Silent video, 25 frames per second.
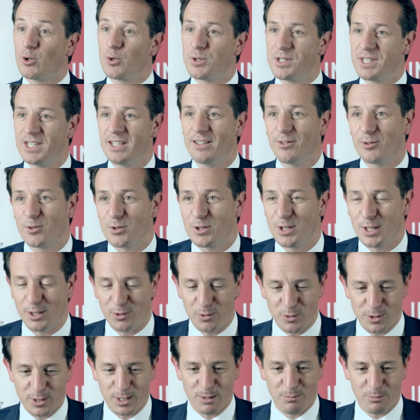grossir, donc c'est la
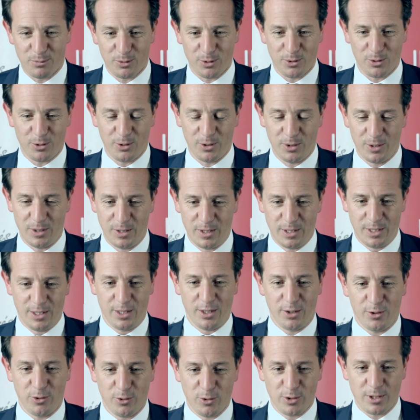deuxième,
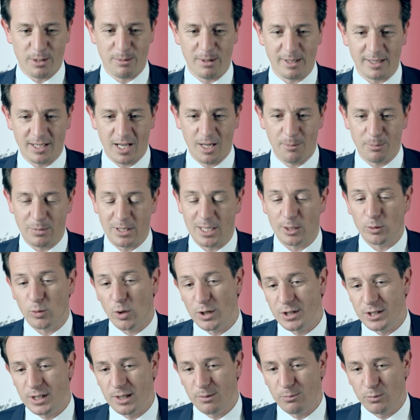deuxième étape. Et la
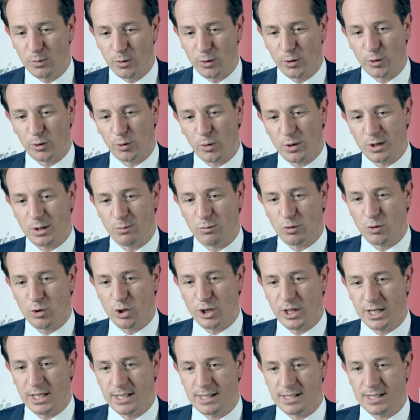troisième, troisième
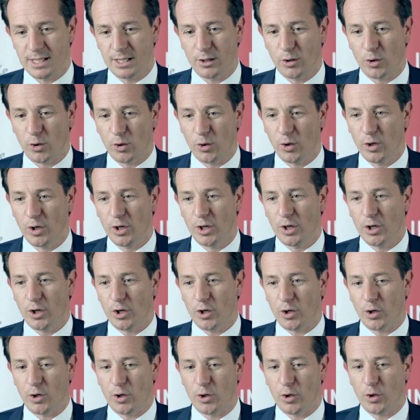sujet, c'est
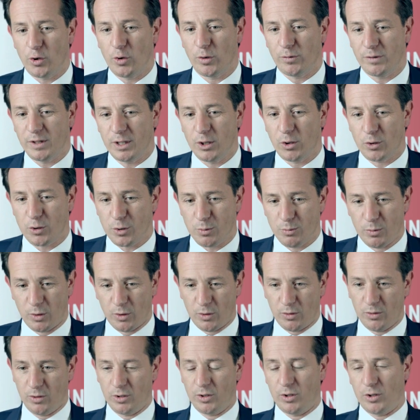le
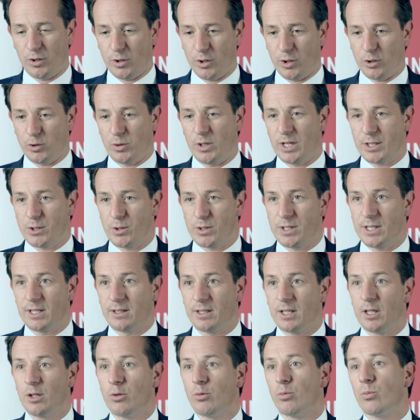financement de la
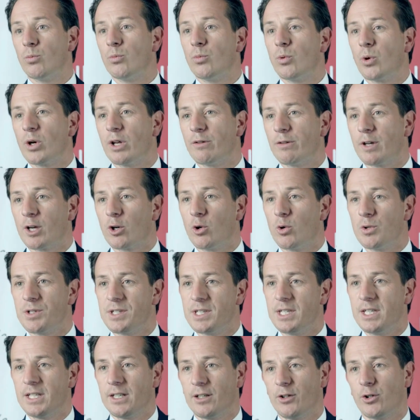société pour la faire
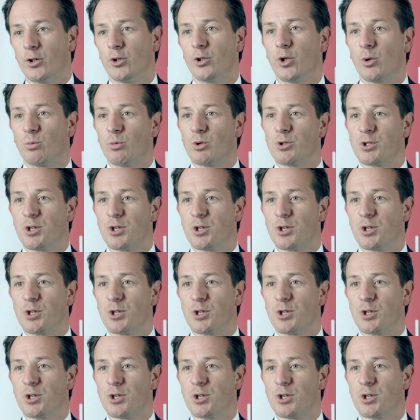grossir dans le bon